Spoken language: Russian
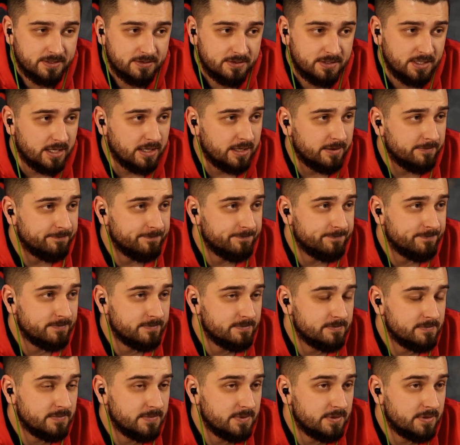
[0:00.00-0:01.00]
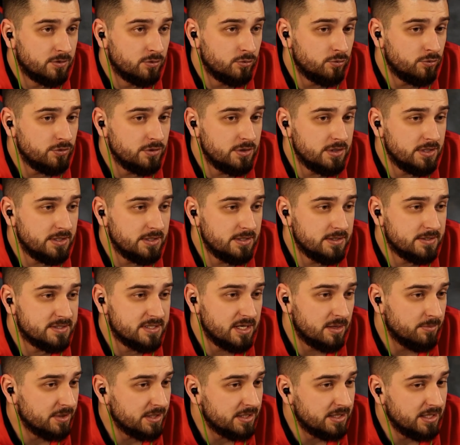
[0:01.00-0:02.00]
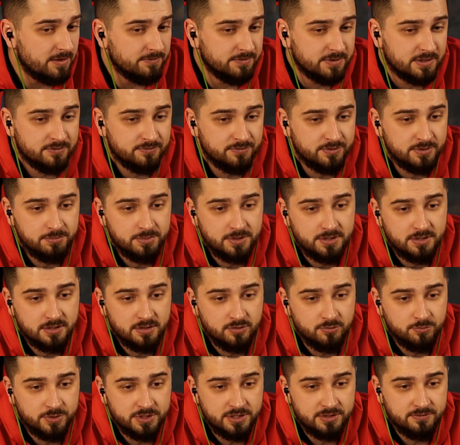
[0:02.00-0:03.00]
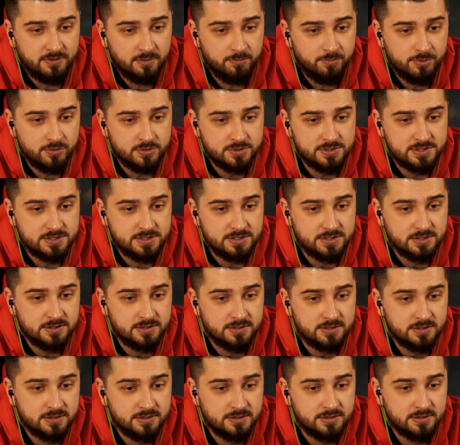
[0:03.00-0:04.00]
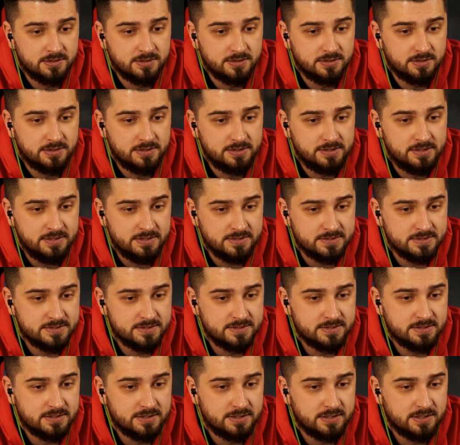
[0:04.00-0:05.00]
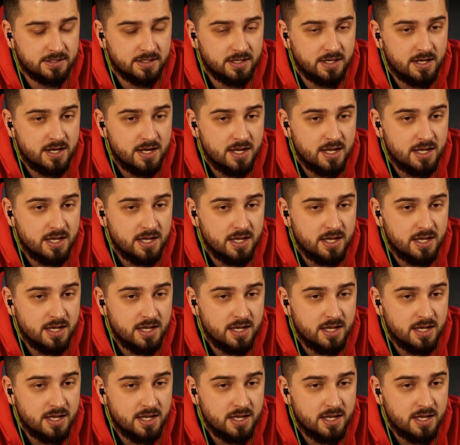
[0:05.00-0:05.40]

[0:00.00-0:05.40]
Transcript: так, ну и самое главное, выбери любые вопросы э, из э,